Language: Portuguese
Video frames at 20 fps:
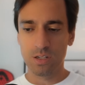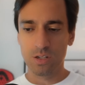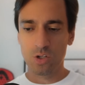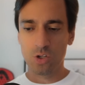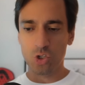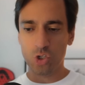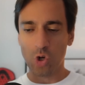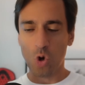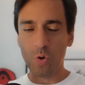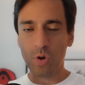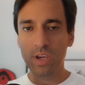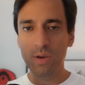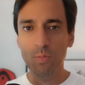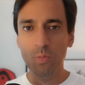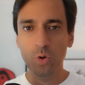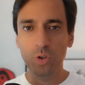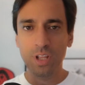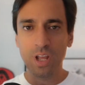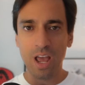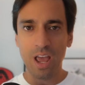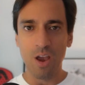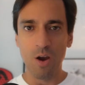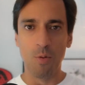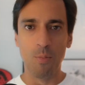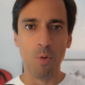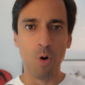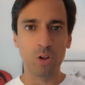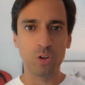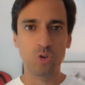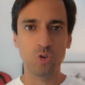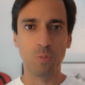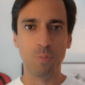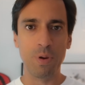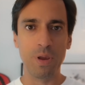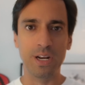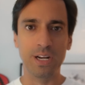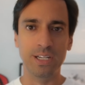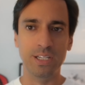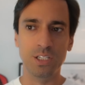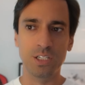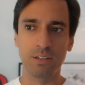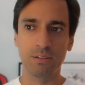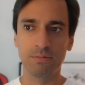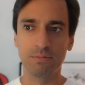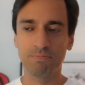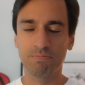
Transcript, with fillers: só o que muda é o modus operandi.